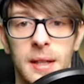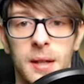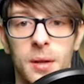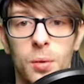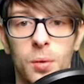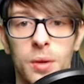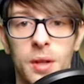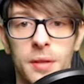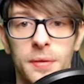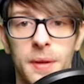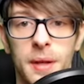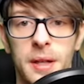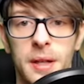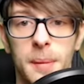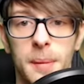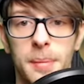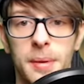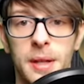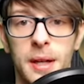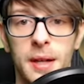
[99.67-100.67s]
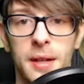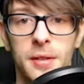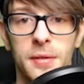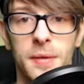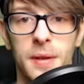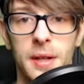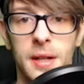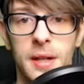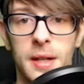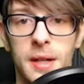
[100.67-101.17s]
Uh, das war knapp. Das
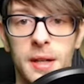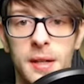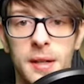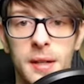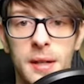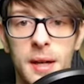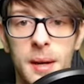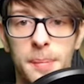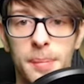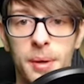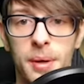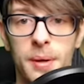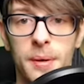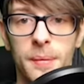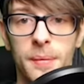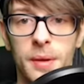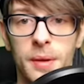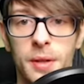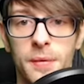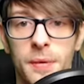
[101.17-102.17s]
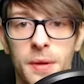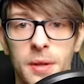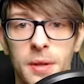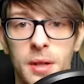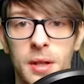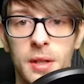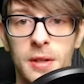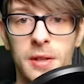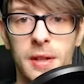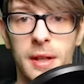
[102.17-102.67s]
war knapp. Es wird
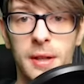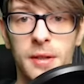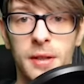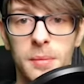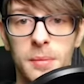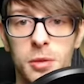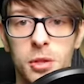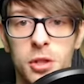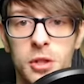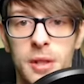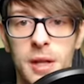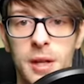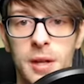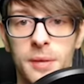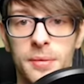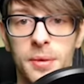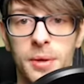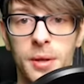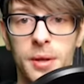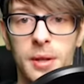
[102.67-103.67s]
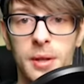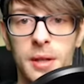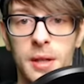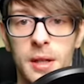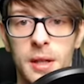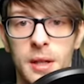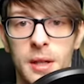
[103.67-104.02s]
jetzt langsam schneller, Freunde.